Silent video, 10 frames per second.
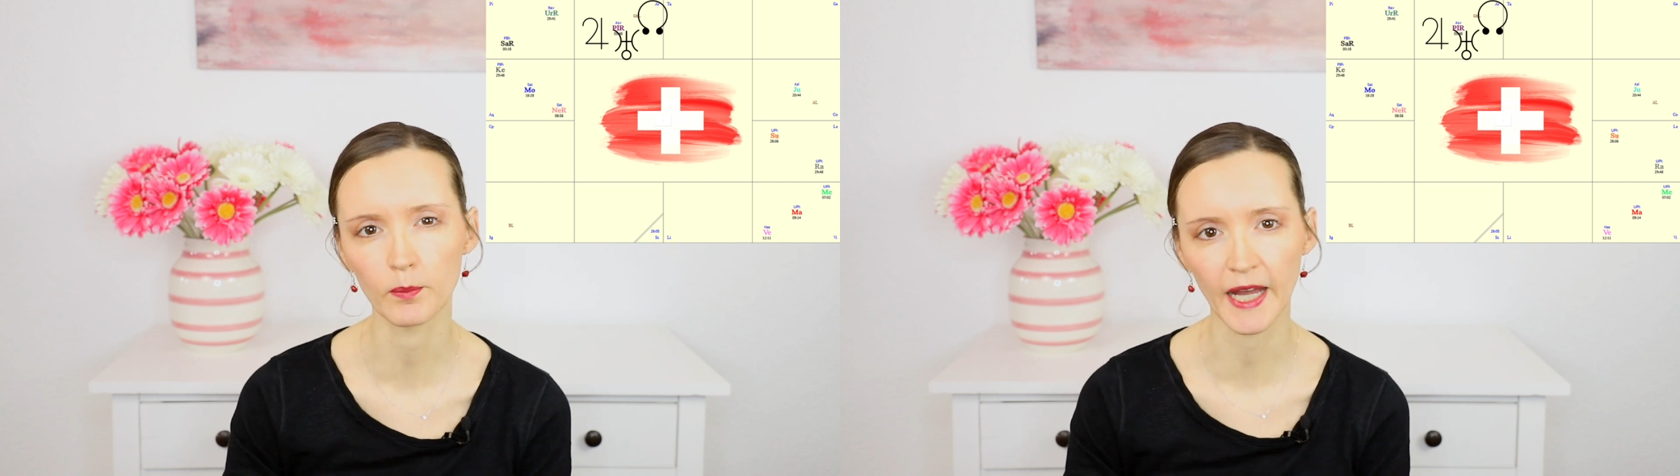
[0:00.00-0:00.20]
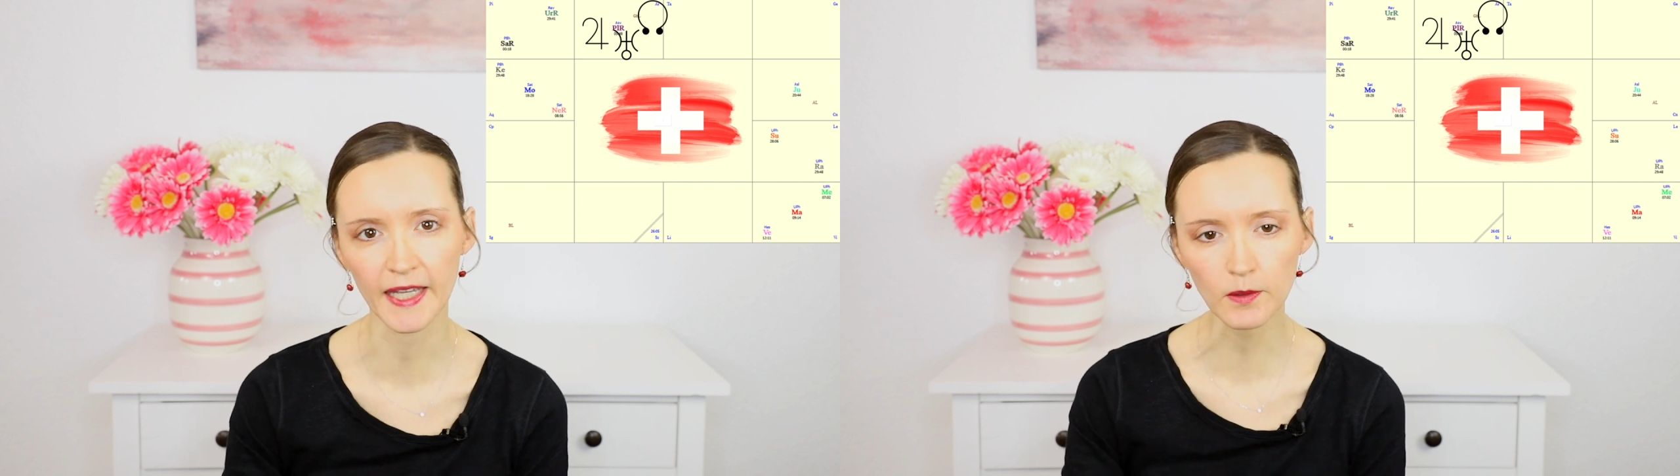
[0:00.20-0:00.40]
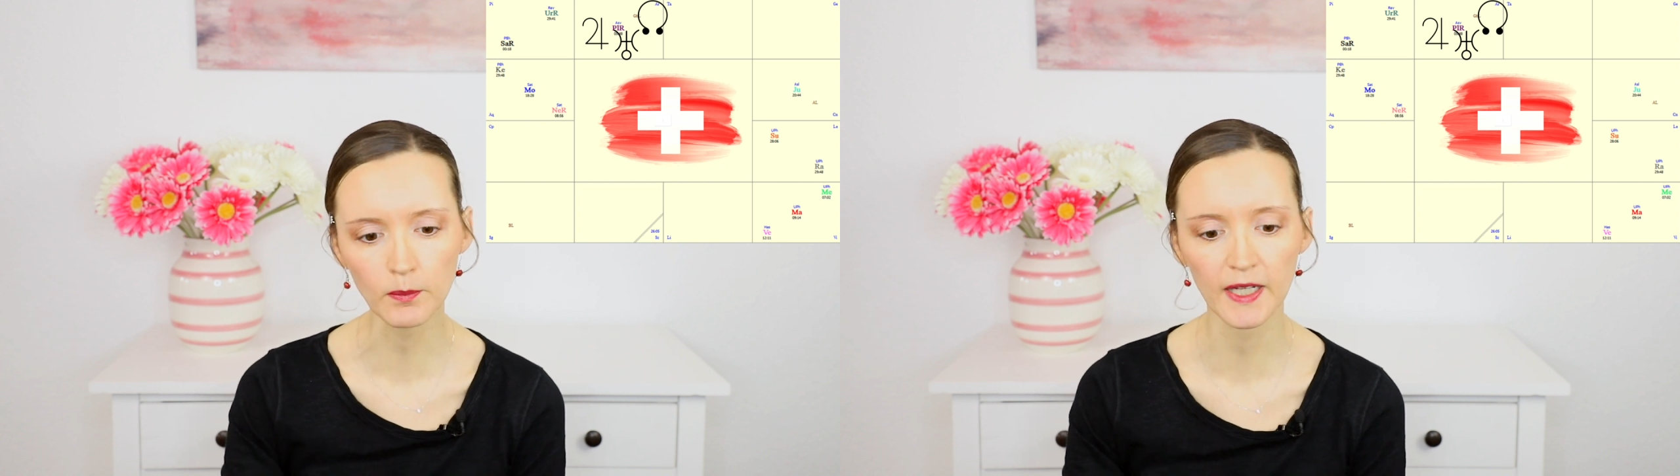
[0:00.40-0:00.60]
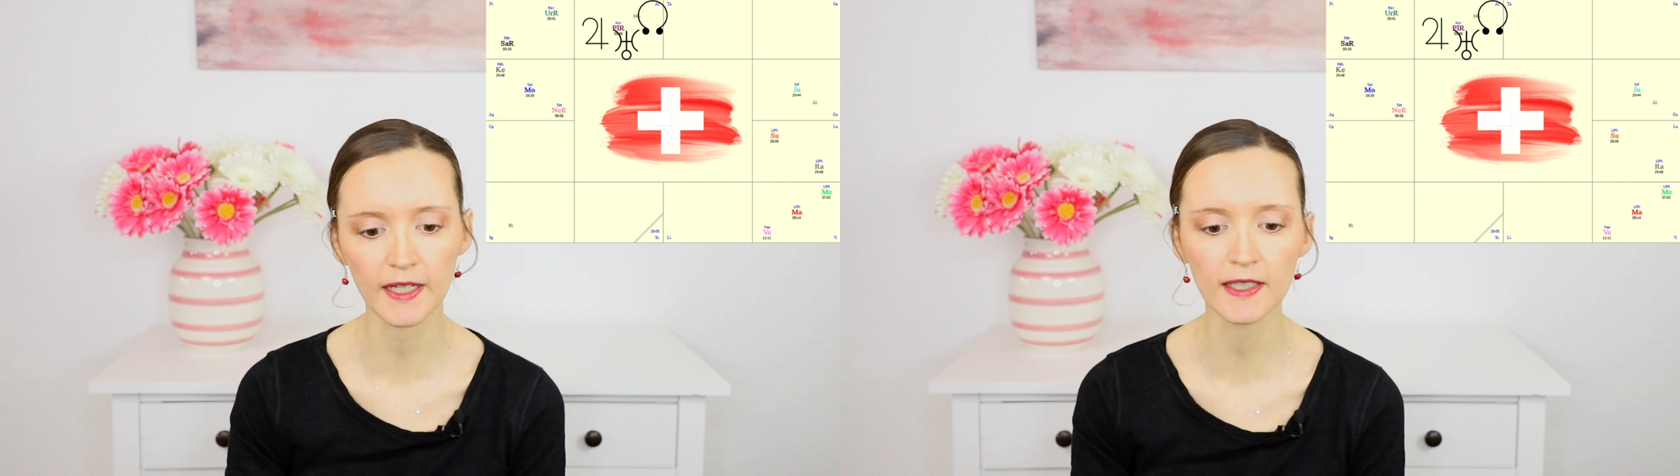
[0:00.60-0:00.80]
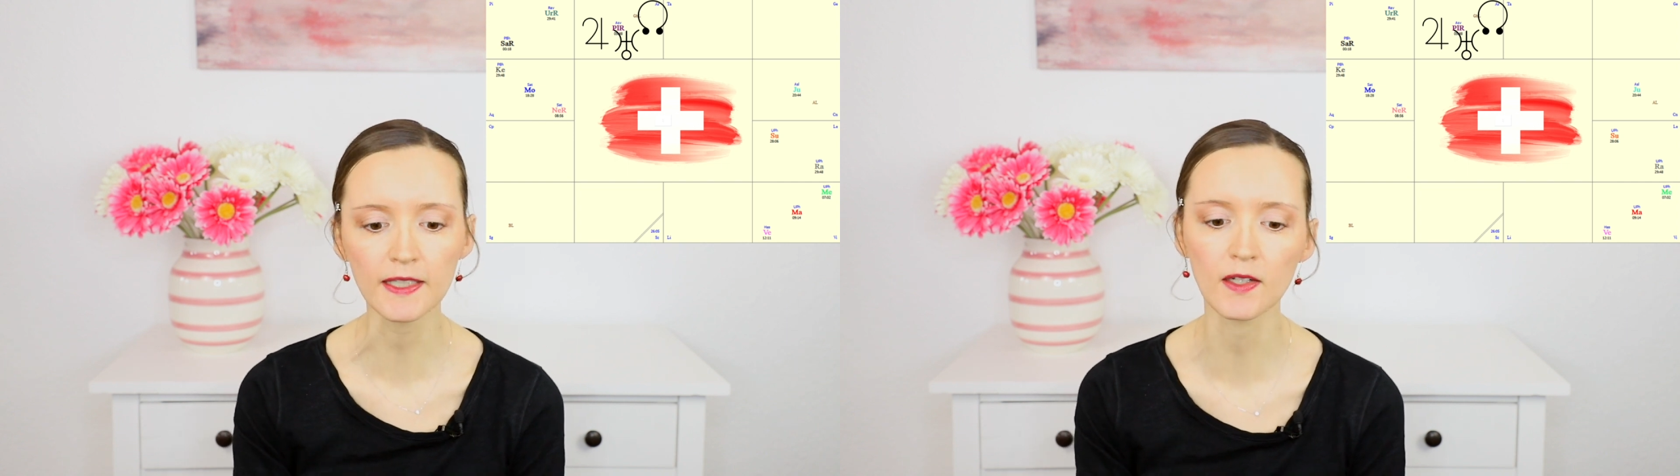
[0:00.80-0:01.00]
beiden
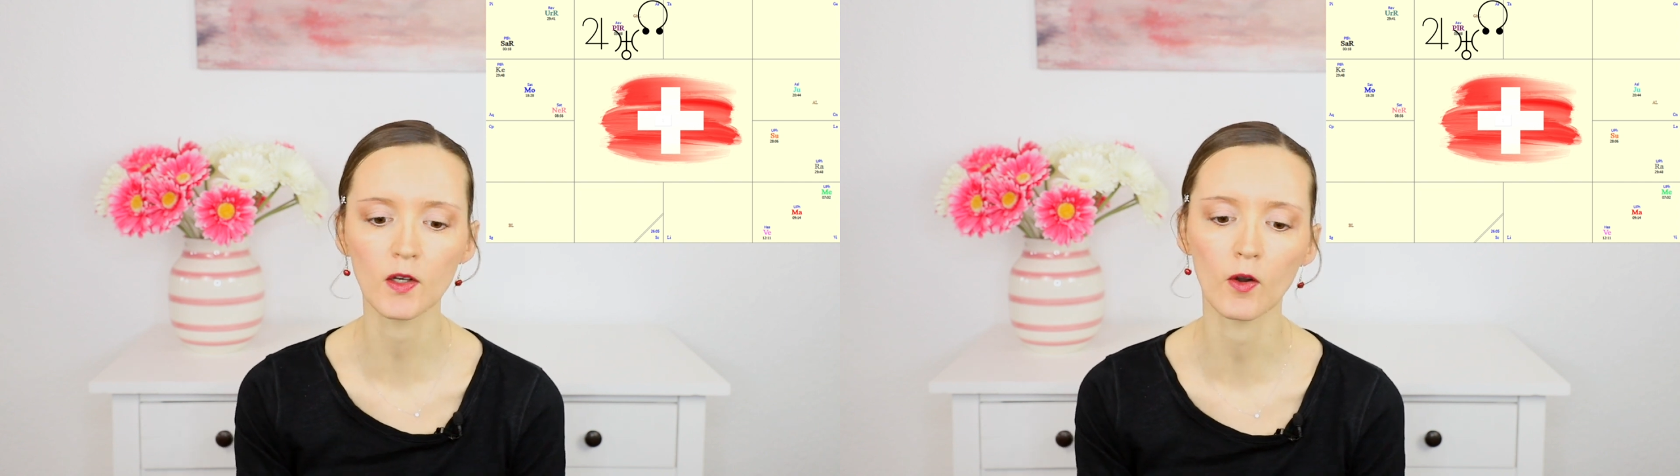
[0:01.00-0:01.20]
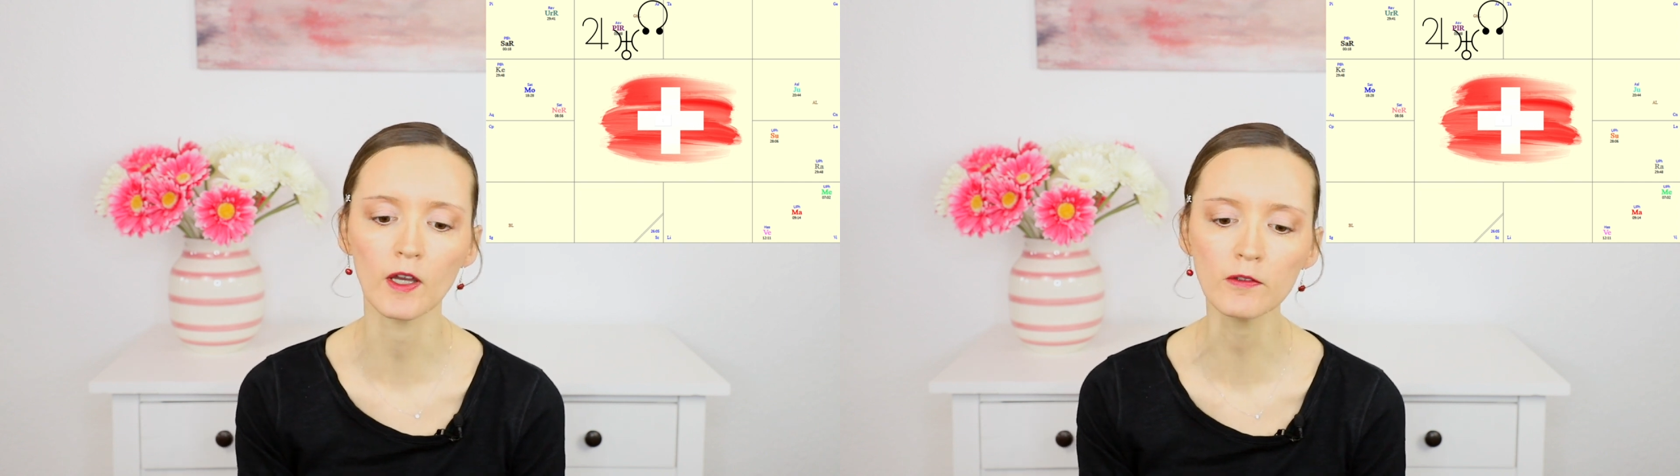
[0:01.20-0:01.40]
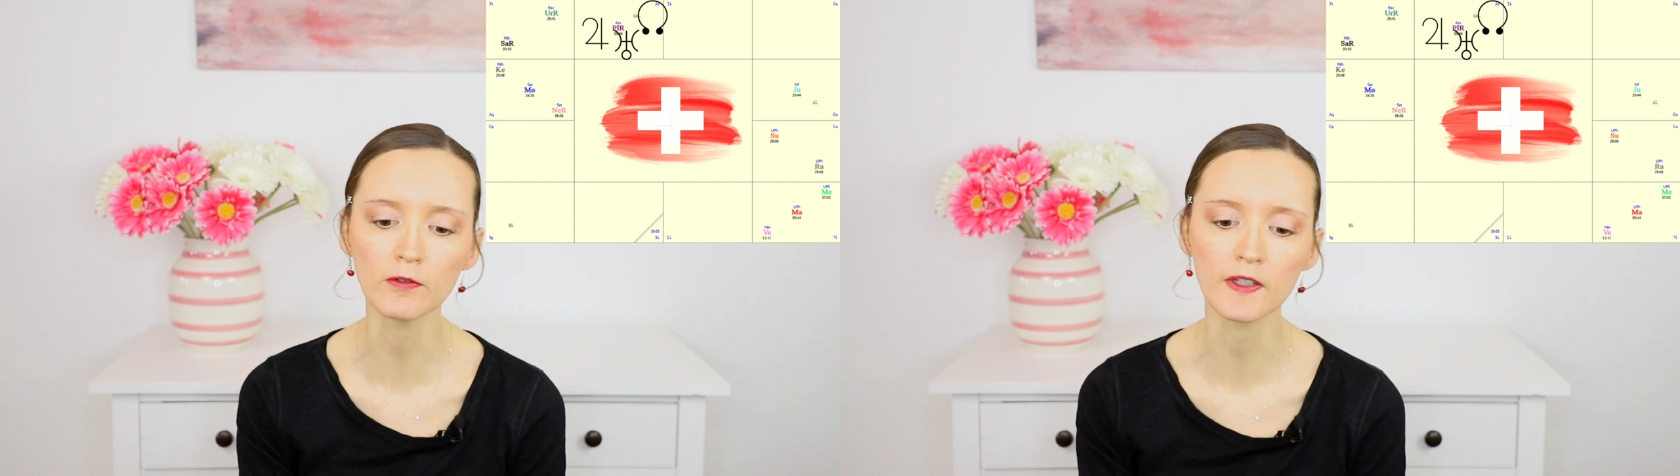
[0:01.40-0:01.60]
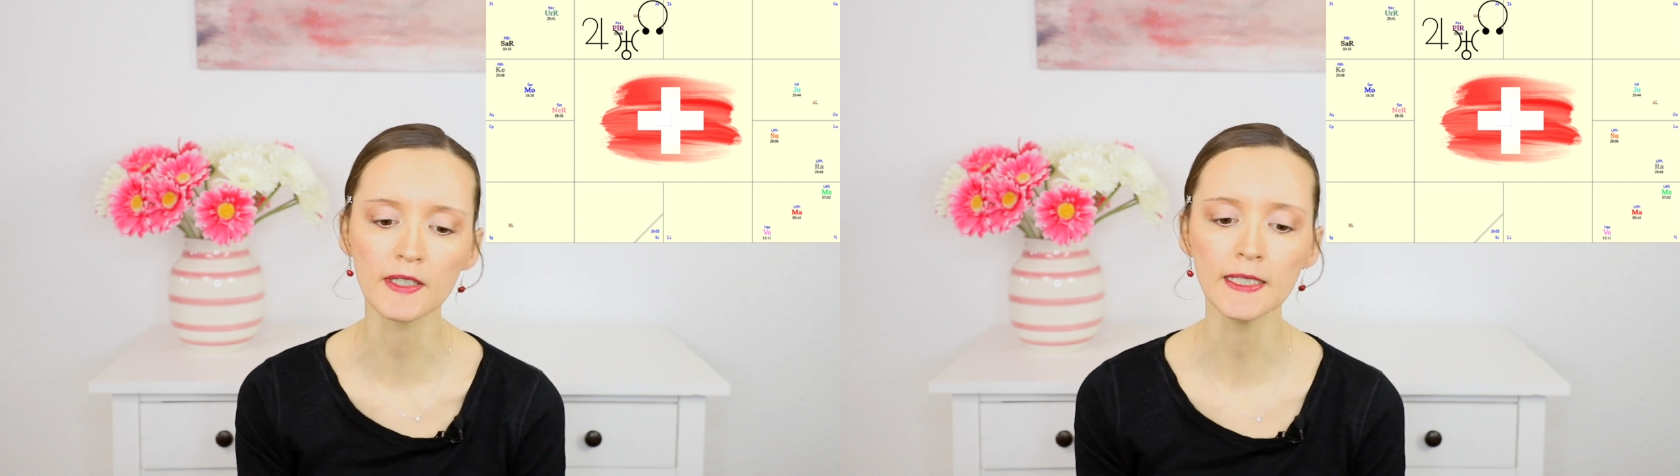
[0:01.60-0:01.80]
Planeten läuft,